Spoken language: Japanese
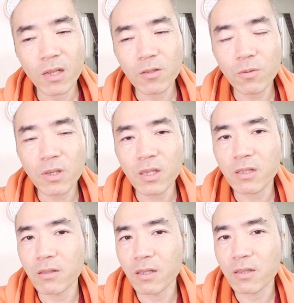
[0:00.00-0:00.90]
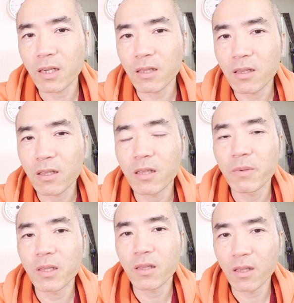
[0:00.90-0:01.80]
送金者のやつ買って
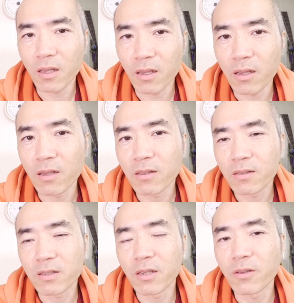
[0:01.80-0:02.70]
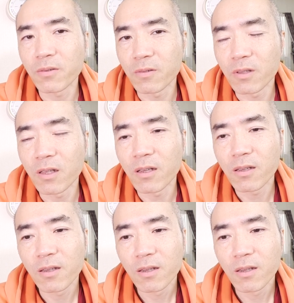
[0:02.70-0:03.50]
みて、全粒粉ね。